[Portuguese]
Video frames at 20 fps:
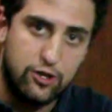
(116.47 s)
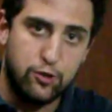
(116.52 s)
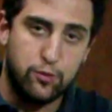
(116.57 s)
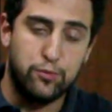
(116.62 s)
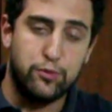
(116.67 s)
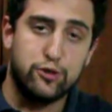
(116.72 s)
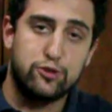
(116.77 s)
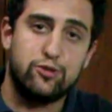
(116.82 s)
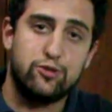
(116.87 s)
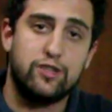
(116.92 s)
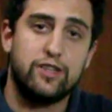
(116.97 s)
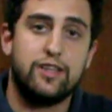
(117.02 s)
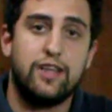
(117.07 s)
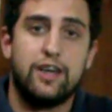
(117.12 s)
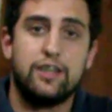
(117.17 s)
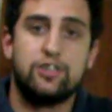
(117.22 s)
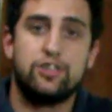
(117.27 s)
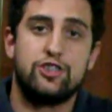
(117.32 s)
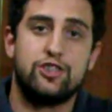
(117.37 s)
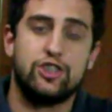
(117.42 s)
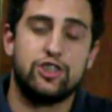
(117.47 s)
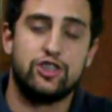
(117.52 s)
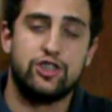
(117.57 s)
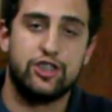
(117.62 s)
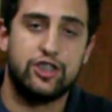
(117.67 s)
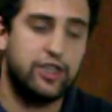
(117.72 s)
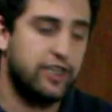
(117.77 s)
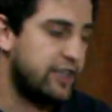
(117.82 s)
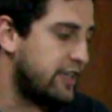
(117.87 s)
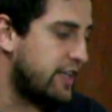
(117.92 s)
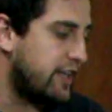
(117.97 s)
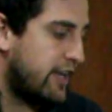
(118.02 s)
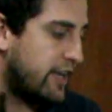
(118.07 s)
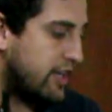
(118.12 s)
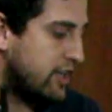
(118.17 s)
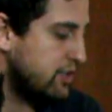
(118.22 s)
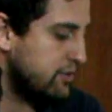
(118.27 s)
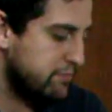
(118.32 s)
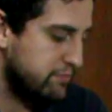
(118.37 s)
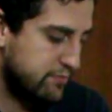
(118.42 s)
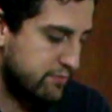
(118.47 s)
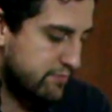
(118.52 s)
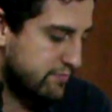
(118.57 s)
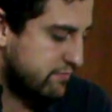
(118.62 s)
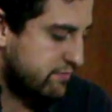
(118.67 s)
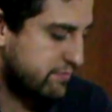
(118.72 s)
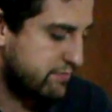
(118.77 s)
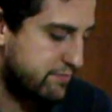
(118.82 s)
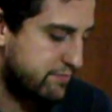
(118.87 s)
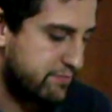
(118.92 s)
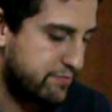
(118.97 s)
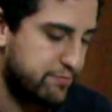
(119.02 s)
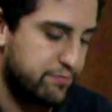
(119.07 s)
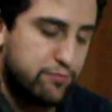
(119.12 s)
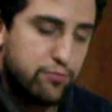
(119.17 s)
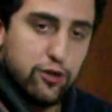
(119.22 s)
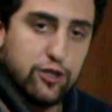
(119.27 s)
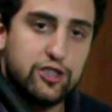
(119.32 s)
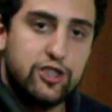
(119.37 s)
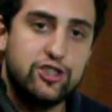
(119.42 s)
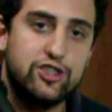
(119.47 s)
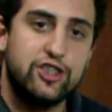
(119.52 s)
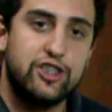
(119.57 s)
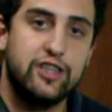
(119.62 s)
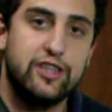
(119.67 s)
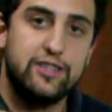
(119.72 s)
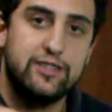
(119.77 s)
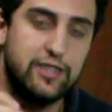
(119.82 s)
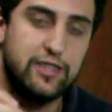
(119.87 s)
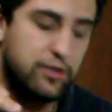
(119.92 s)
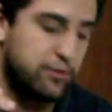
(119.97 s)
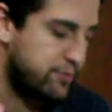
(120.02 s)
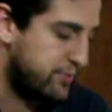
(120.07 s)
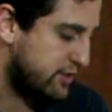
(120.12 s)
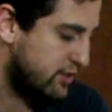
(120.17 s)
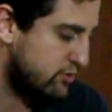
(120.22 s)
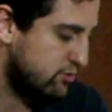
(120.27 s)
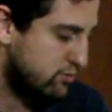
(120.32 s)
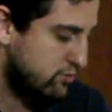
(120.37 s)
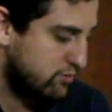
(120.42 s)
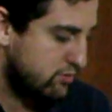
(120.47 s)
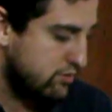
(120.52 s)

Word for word: oportunidade de adquirir ele, pode adquirir sem medo.